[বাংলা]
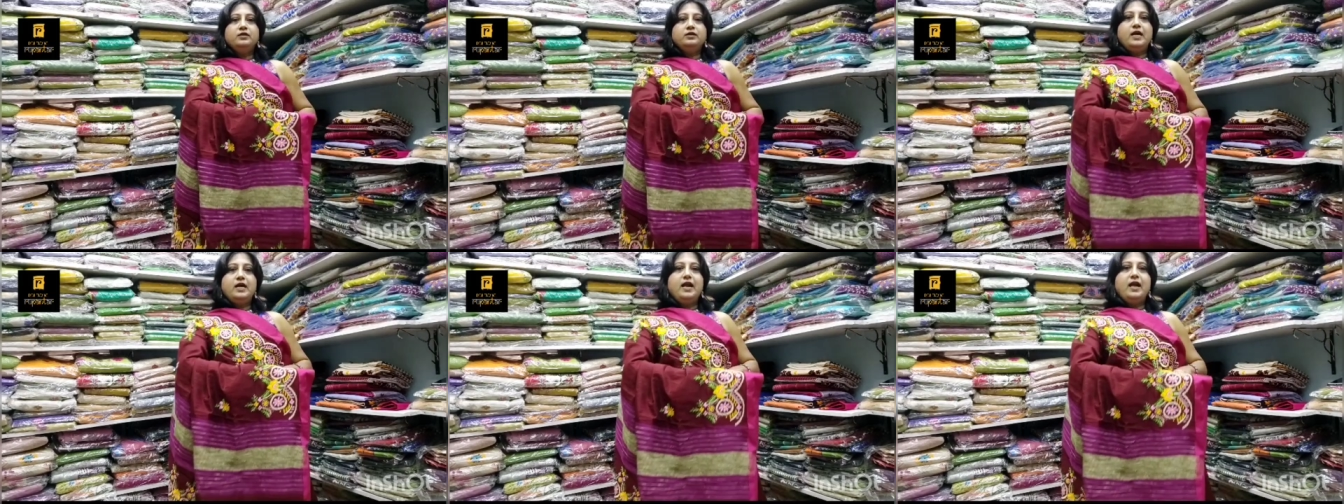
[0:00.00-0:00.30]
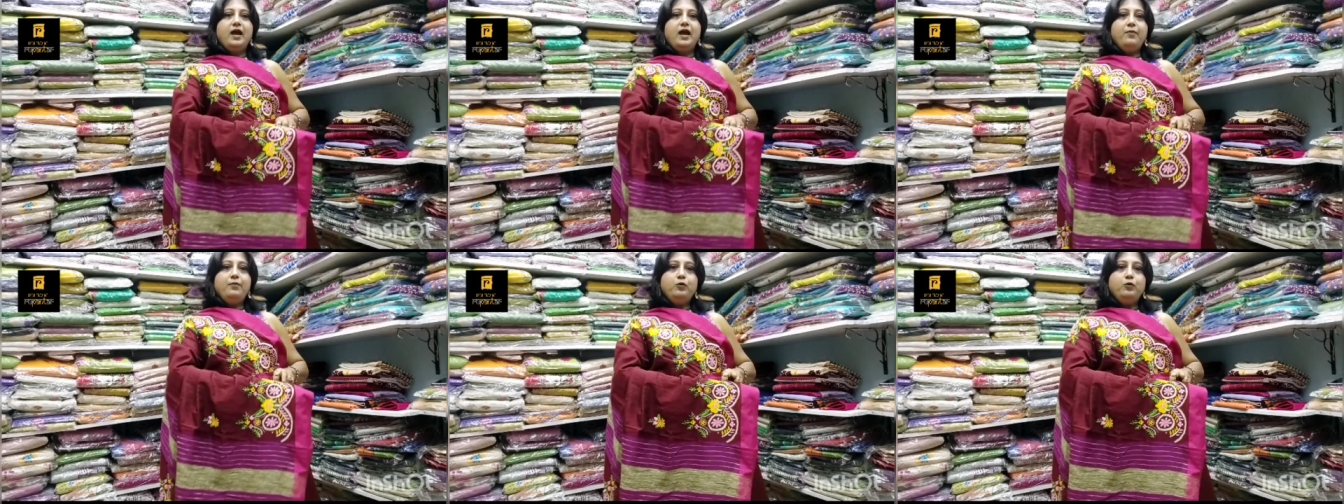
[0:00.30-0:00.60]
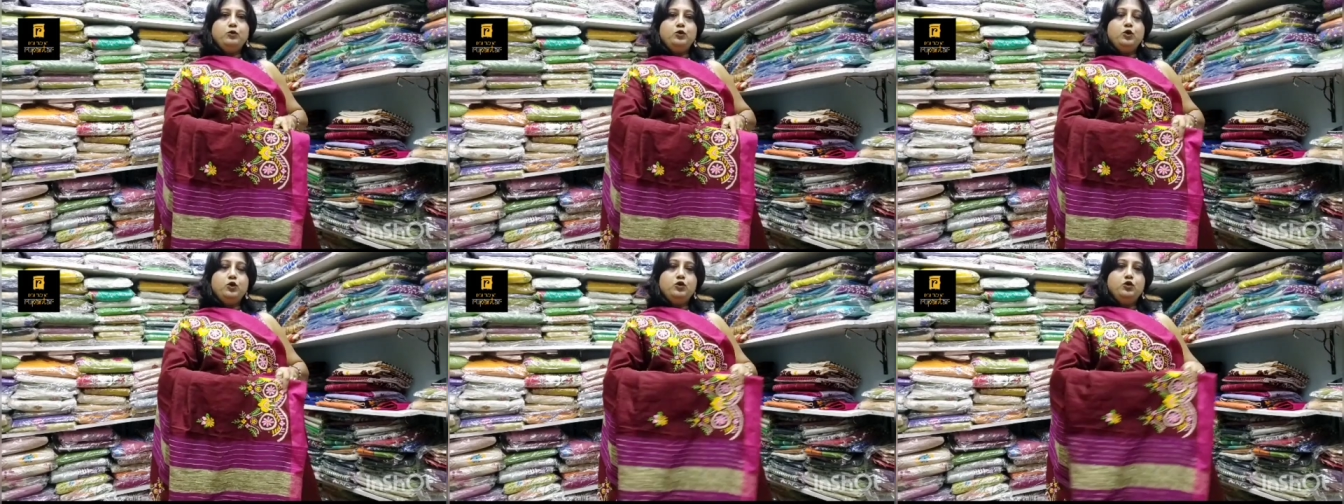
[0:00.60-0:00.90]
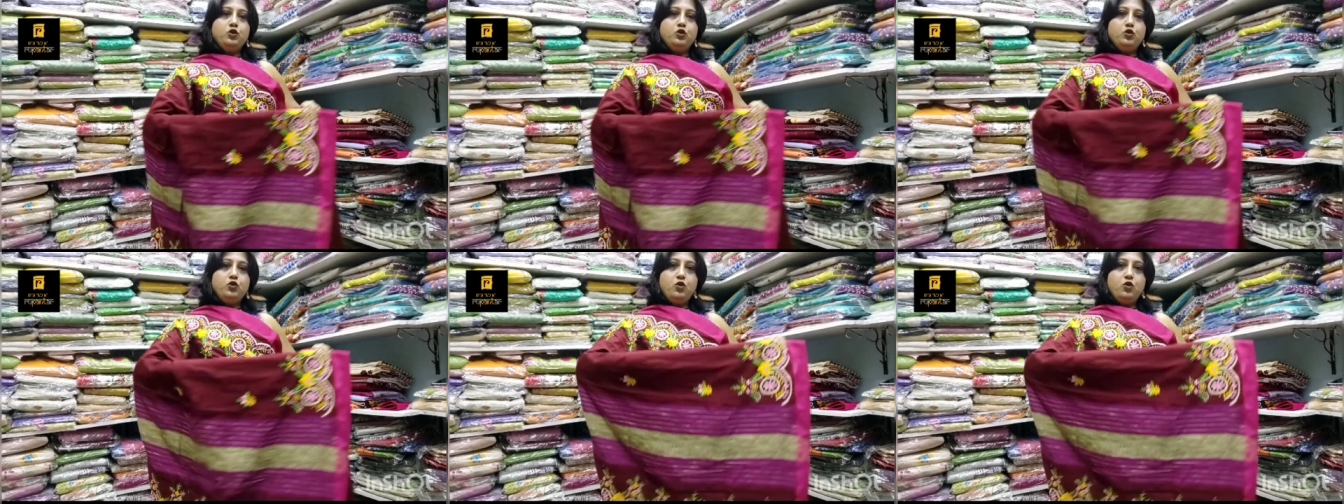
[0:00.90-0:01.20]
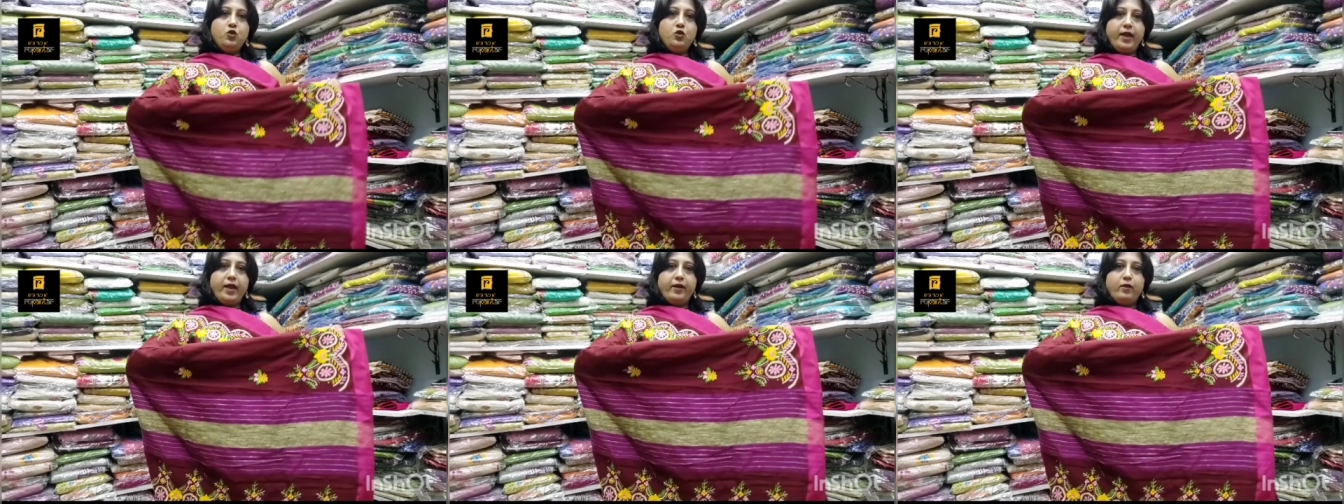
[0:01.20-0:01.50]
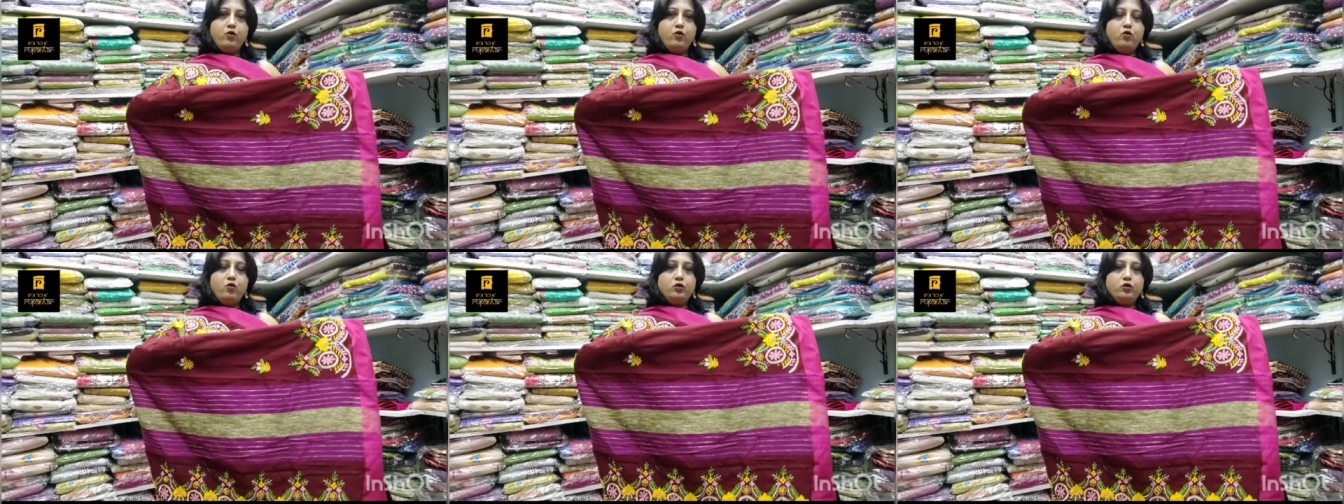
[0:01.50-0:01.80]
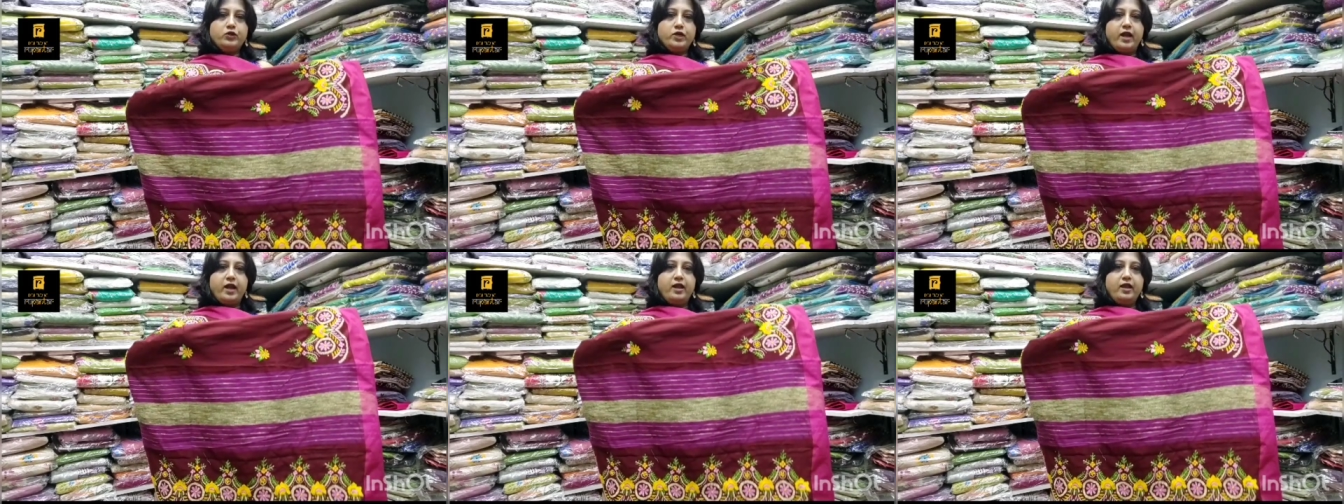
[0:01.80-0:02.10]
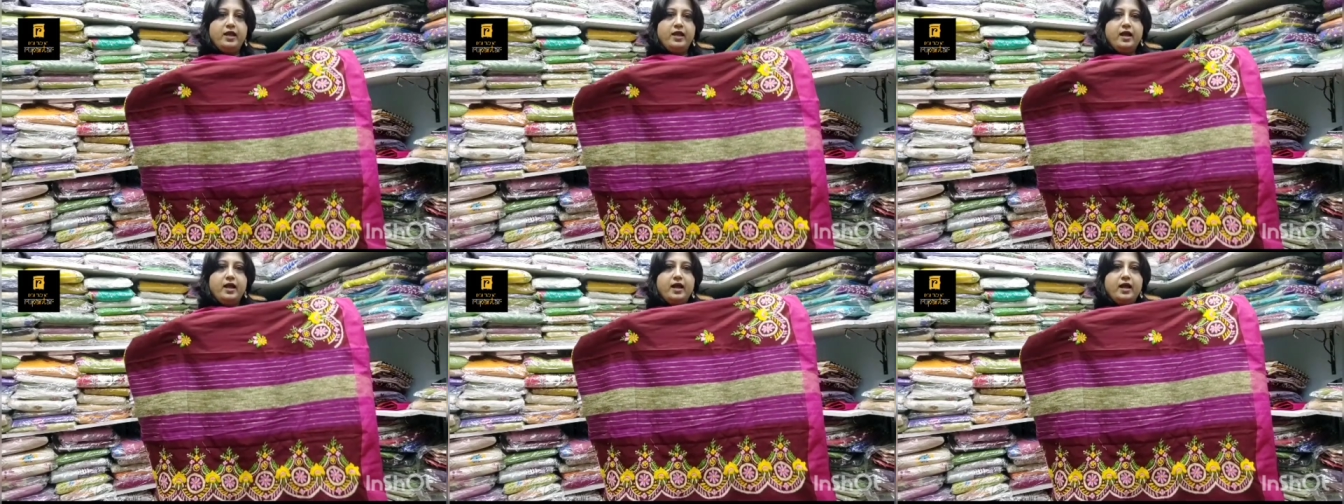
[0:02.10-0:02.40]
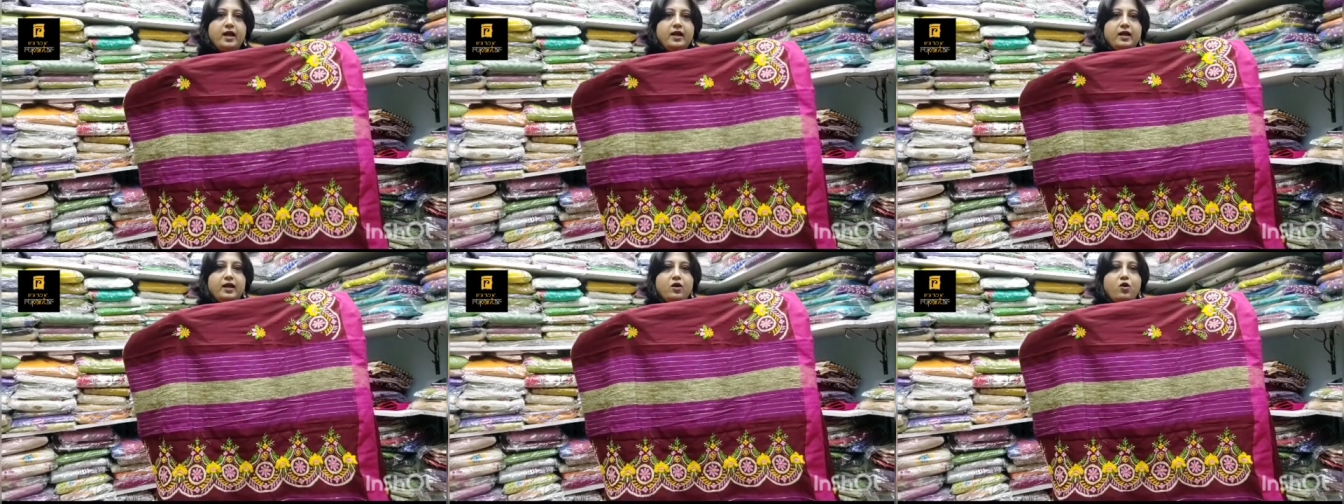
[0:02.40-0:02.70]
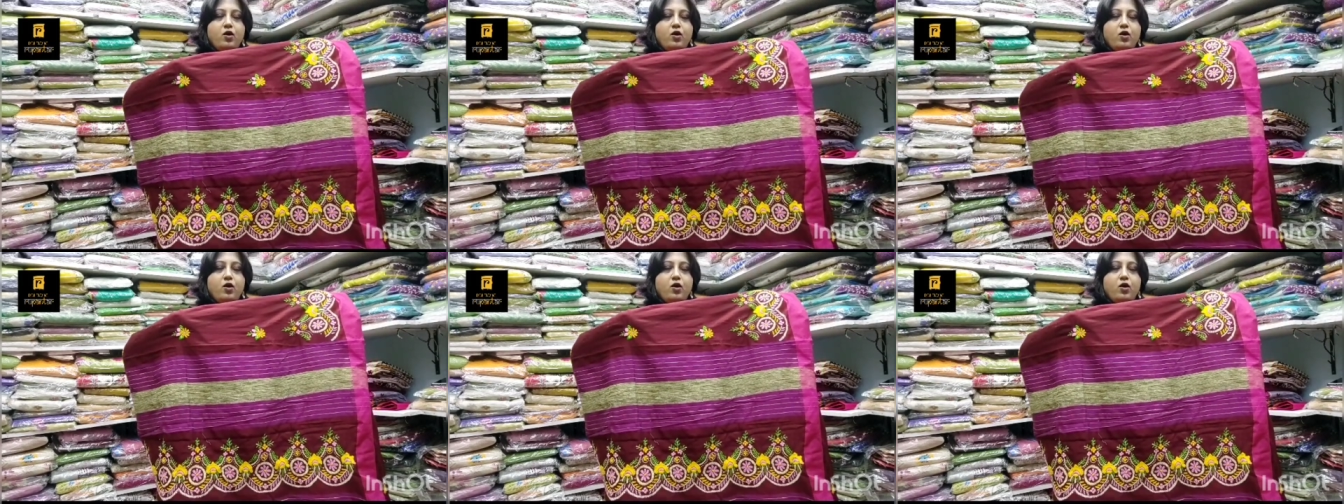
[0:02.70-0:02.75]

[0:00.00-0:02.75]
যারা পুজোর জন্য এখনো শাড়ি কেনাকাটা